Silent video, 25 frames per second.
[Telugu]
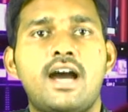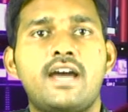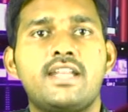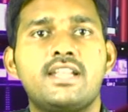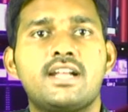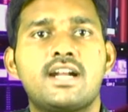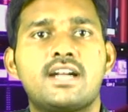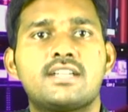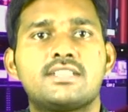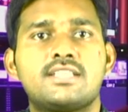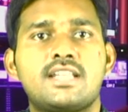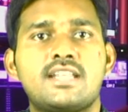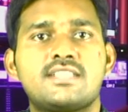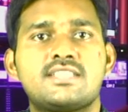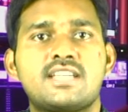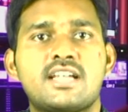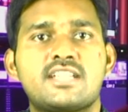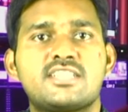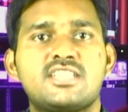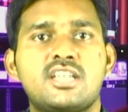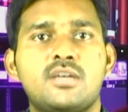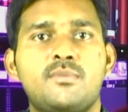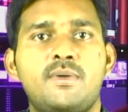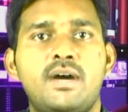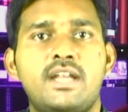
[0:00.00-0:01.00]
కార్యకర్తల
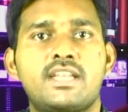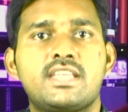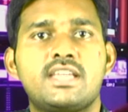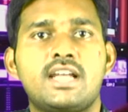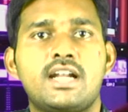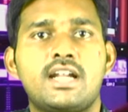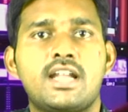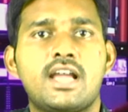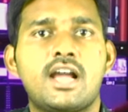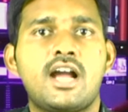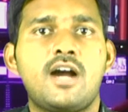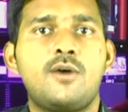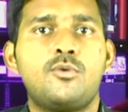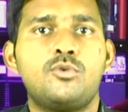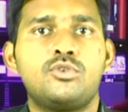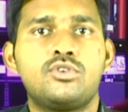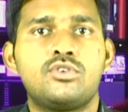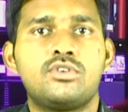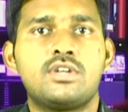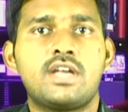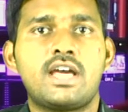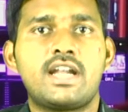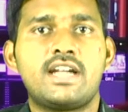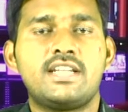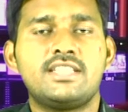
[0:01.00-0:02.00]
సంక్షేమానికి అండగా
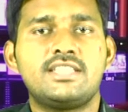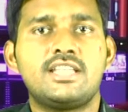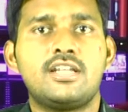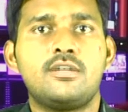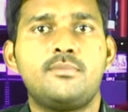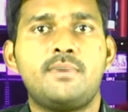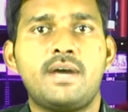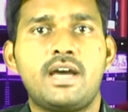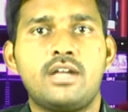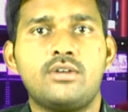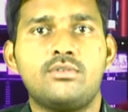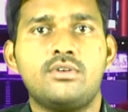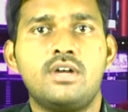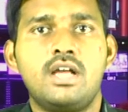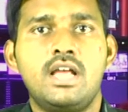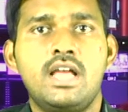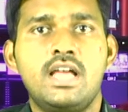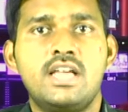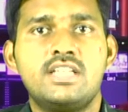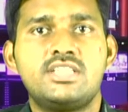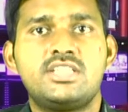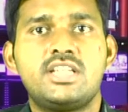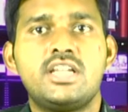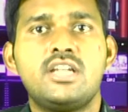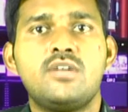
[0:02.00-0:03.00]
ఉంటున్నారని తెలిపారు
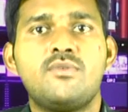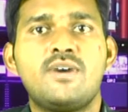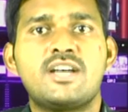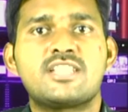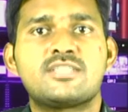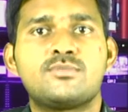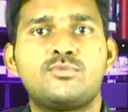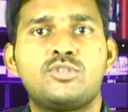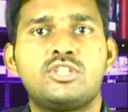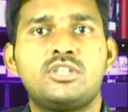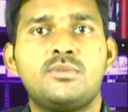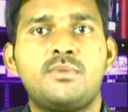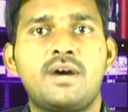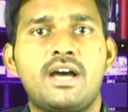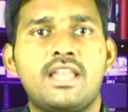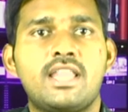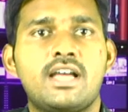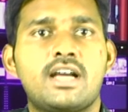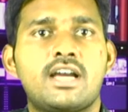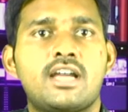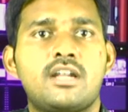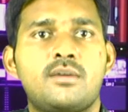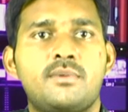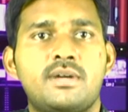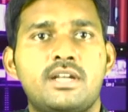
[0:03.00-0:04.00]
శ్రీనివాస్ మృతి
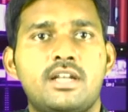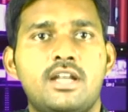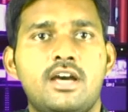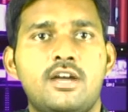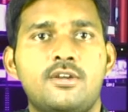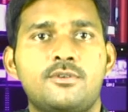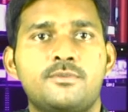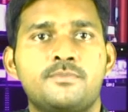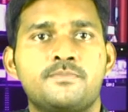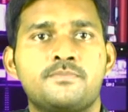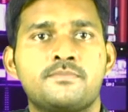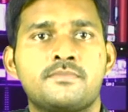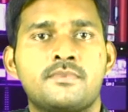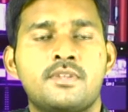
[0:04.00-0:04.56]
బాధాకరమన్నారు